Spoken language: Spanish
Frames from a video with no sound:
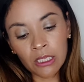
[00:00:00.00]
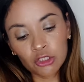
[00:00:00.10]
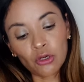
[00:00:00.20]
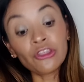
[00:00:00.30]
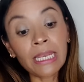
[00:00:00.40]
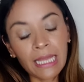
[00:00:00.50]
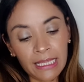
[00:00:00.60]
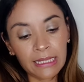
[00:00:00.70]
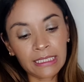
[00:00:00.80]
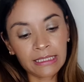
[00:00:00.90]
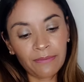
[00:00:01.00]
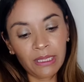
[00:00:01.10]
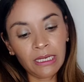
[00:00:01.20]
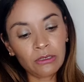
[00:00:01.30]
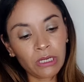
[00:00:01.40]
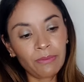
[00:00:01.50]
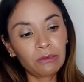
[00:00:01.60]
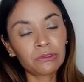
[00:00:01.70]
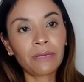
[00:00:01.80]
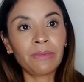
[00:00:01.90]
Son delgaditas también, es lo que
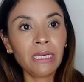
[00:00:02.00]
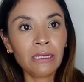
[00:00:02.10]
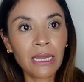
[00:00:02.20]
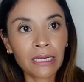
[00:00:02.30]
me gusta, miren,